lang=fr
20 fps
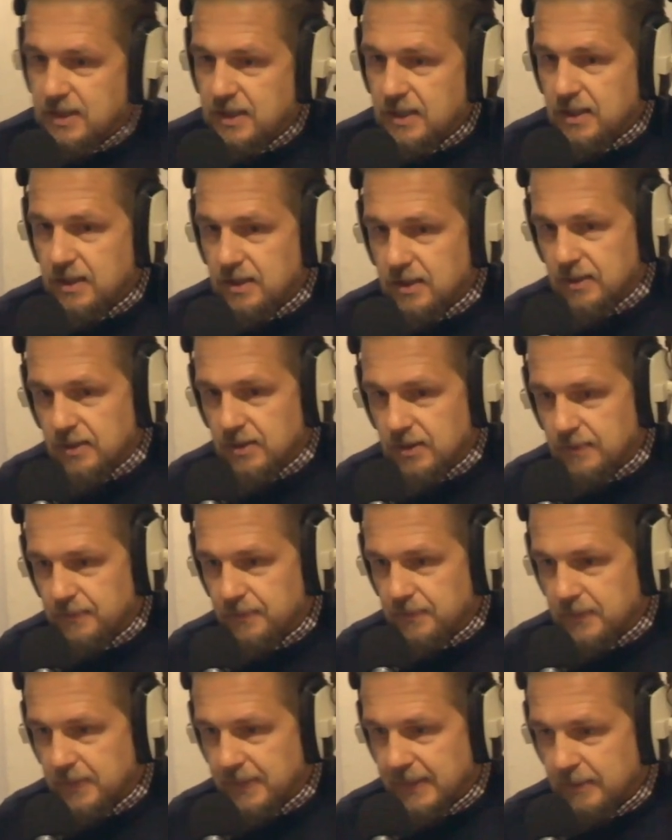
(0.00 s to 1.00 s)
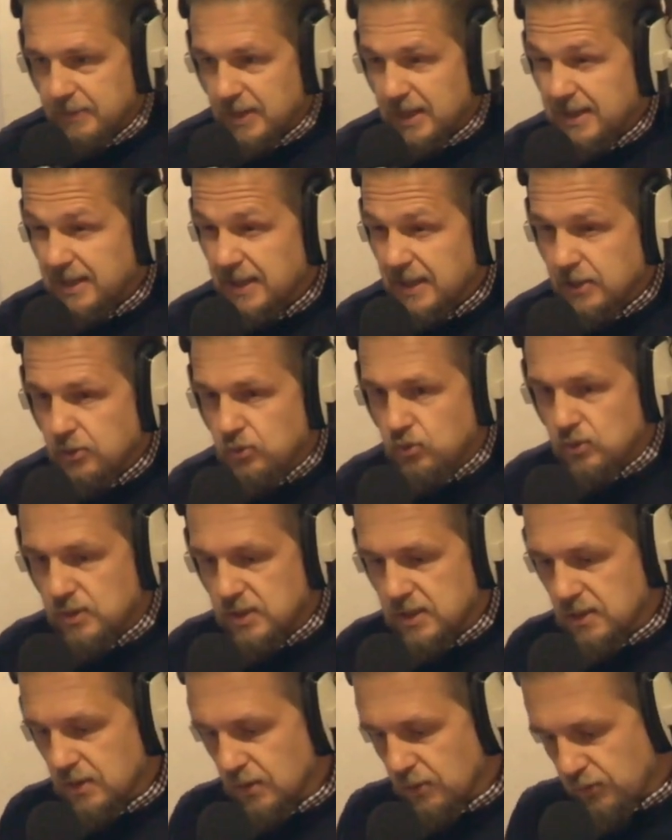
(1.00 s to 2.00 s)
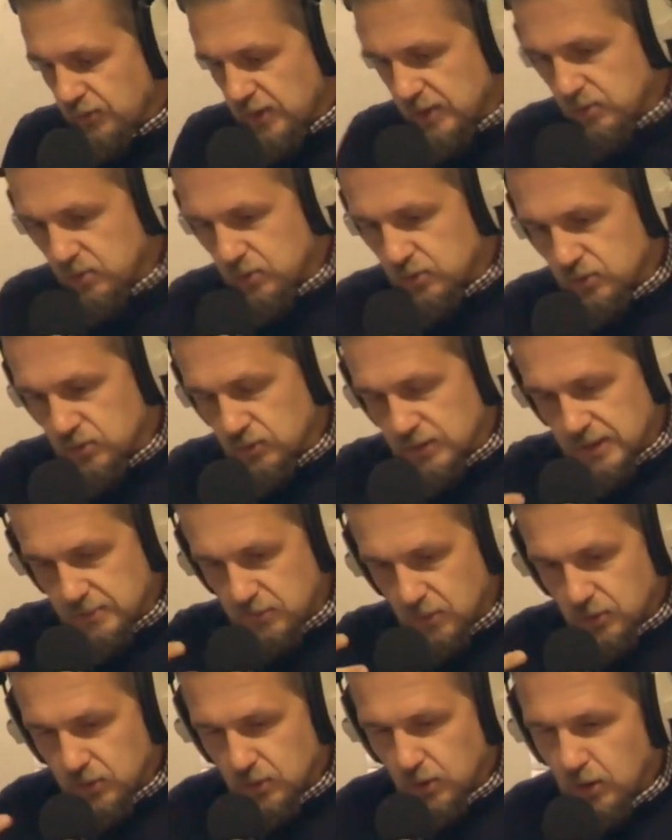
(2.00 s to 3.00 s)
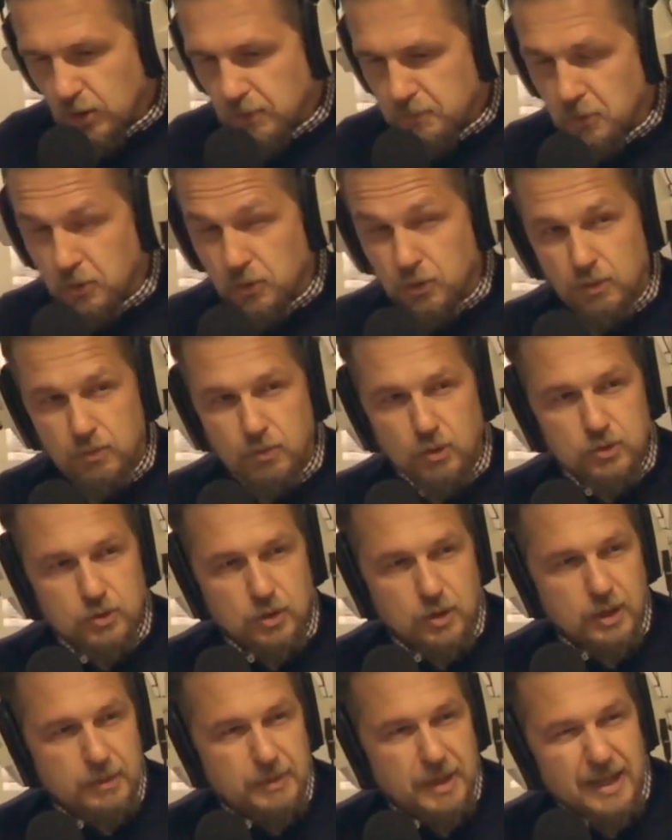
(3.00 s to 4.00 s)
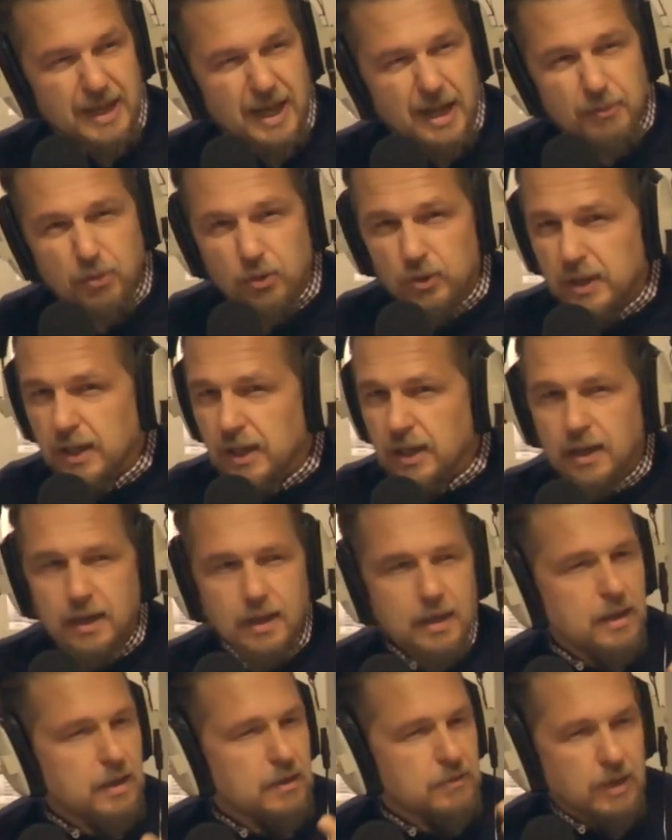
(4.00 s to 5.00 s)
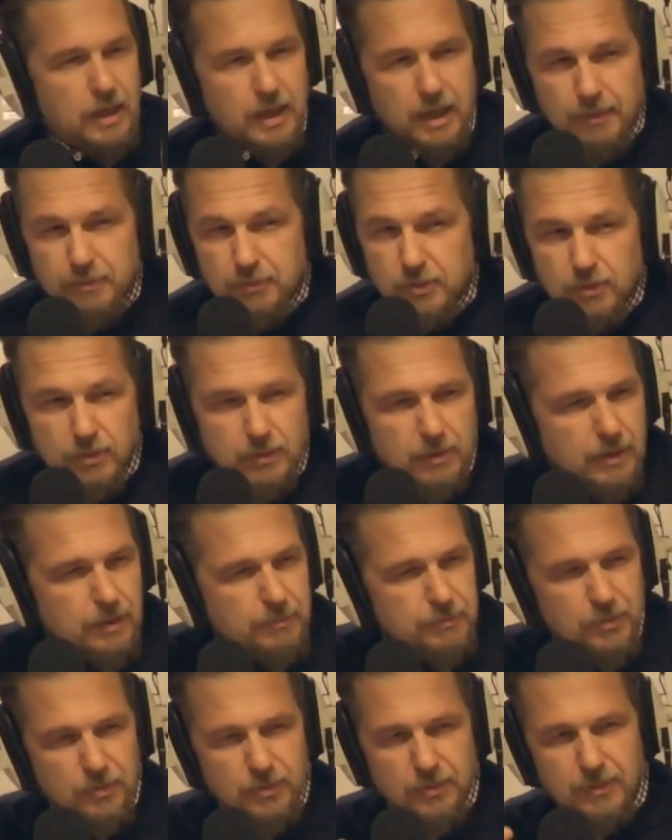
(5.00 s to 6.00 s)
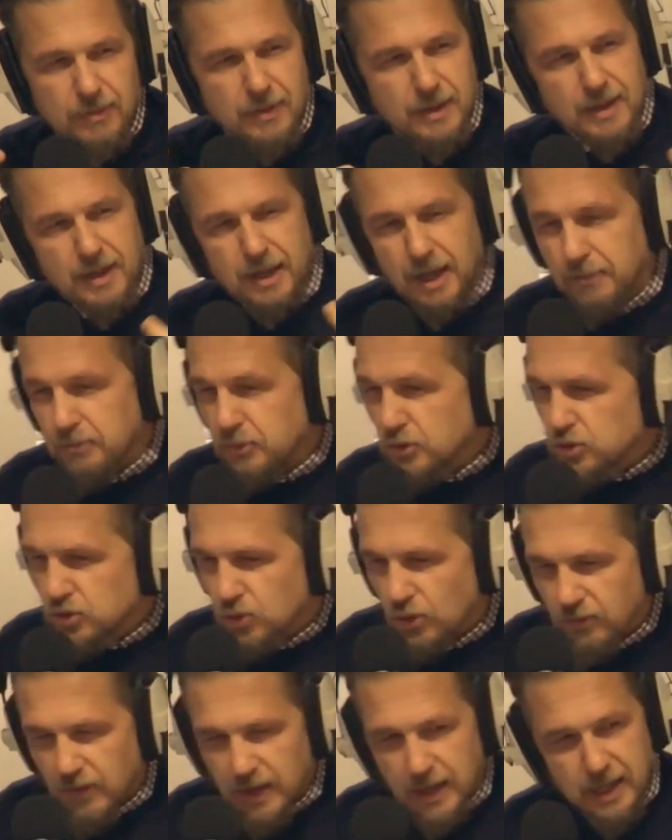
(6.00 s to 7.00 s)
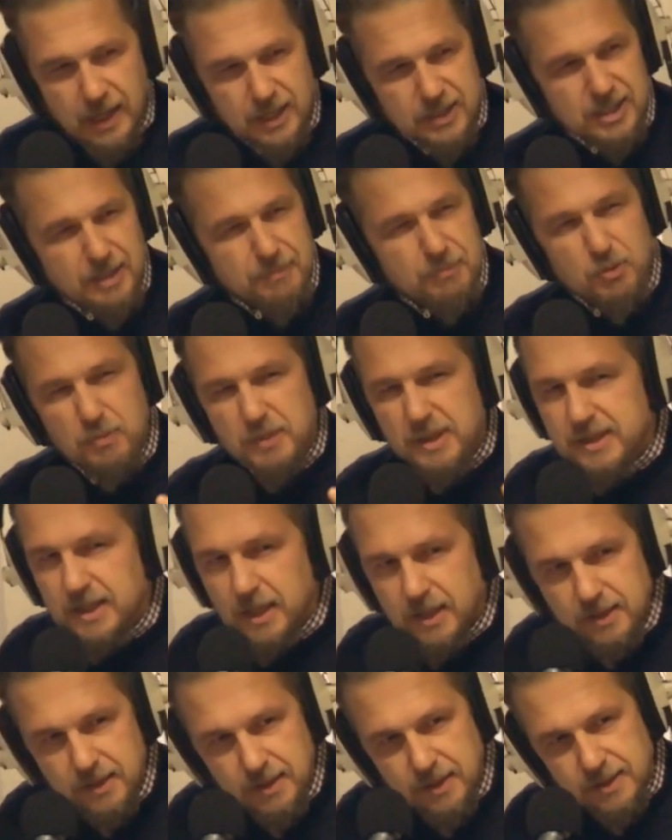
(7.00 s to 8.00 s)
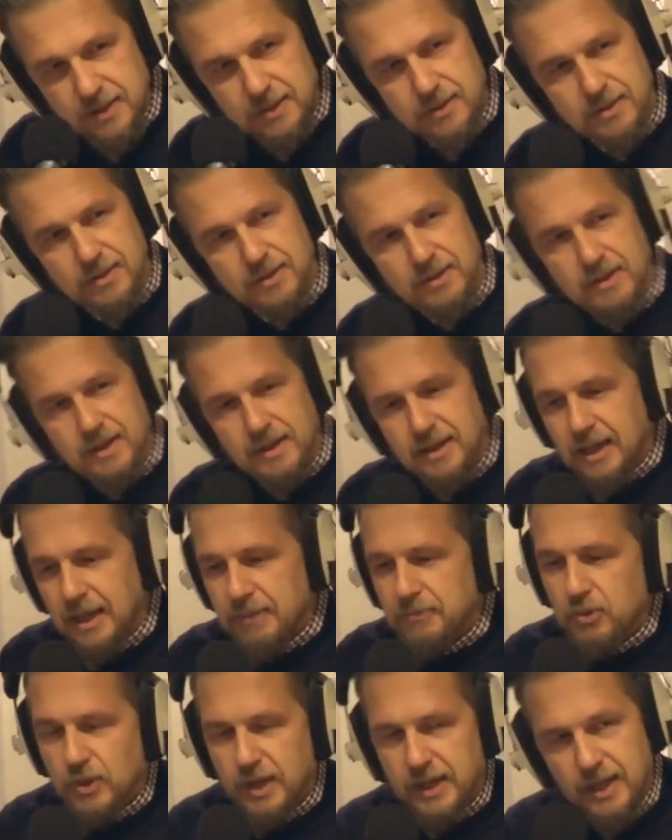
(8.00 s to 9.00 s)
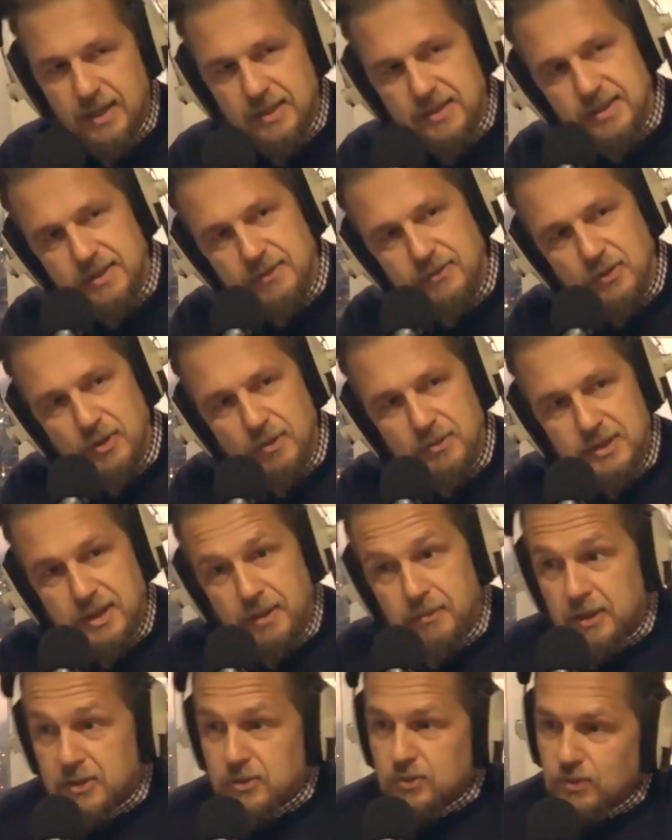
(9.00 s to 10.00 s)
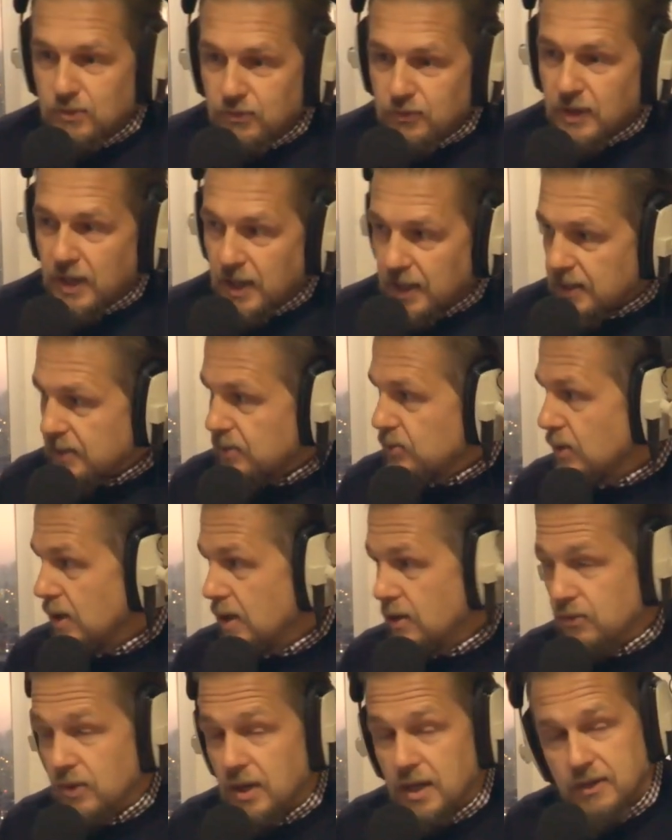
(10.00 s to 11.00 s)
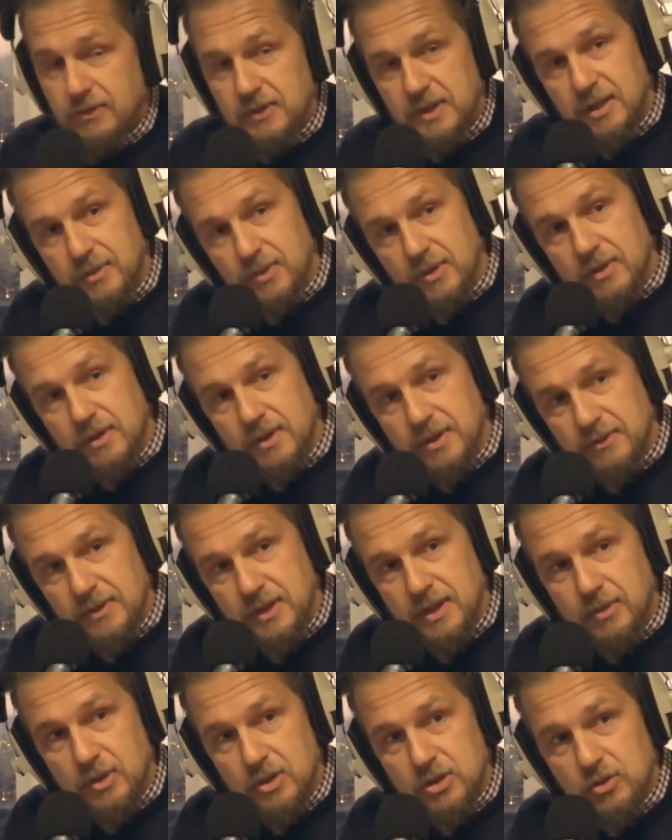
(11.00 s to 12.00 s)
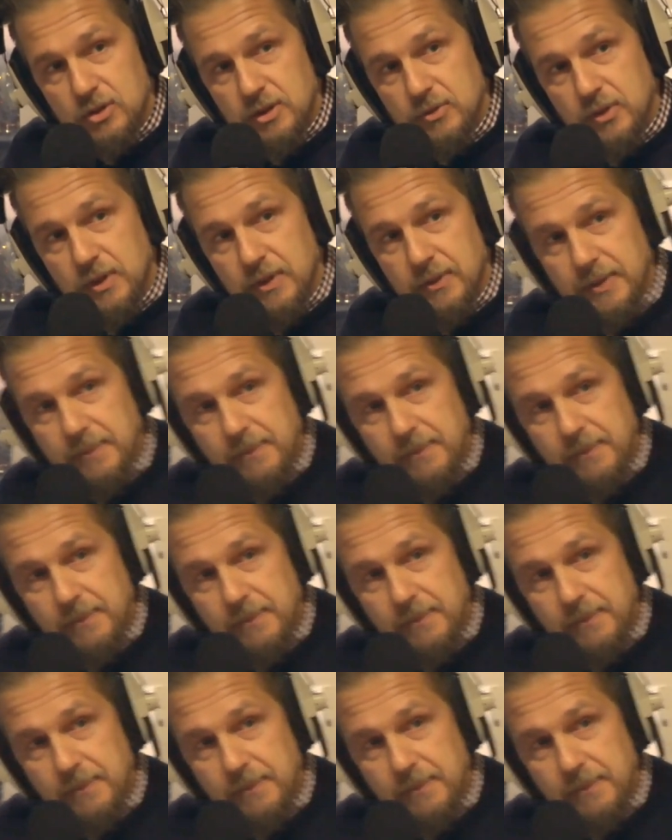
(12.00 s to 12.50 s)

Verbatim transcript: qui, eh bien, qui étudie en fait le son des moteurs pour que le moteur, et eh bien, il a un bruit. Un, voilà un peu un peu un peu sauvage, un peu métallique, euh, un peu agressif comme ça parce qu'une Ferrari doit avoir évidemment évidemment un joli bruit.